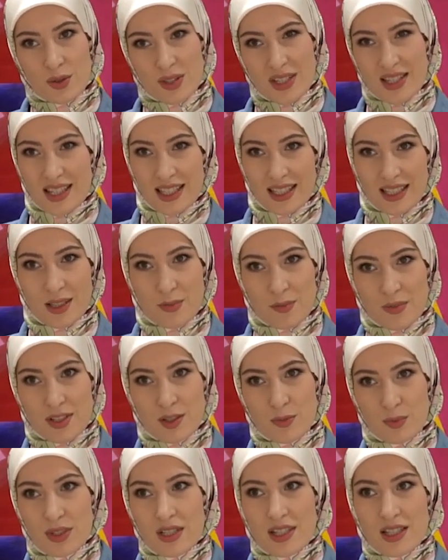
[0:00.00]
Вот с таким
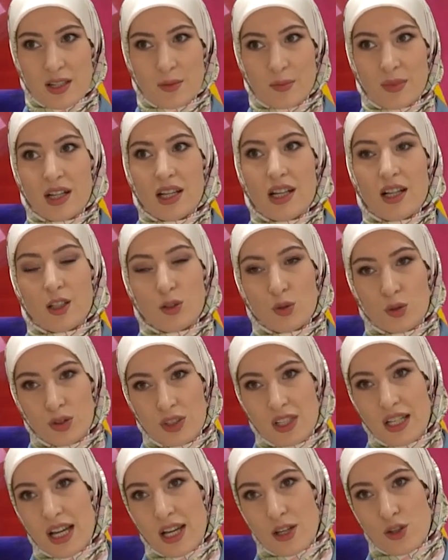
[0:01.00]
смыслом
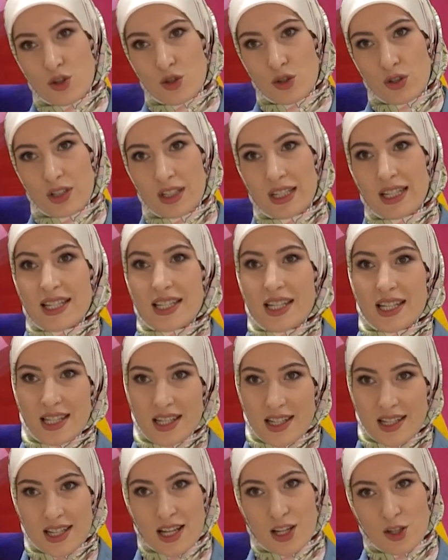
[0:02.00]
лудды анчунг, если э
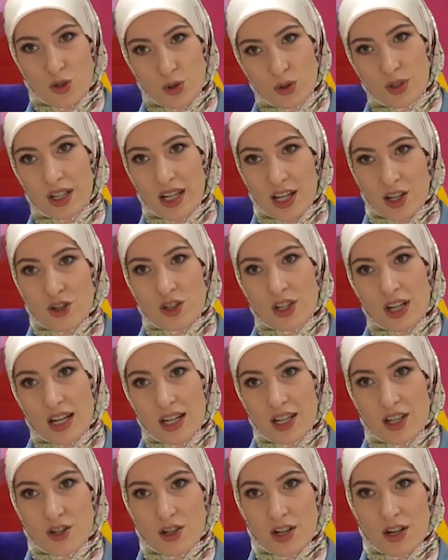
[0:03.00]
тисачунг хашара
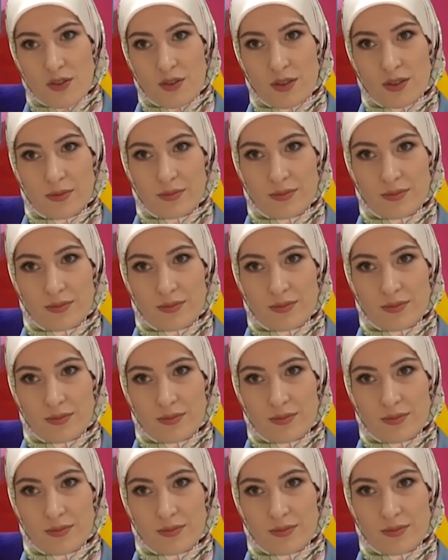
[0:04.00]
хижав.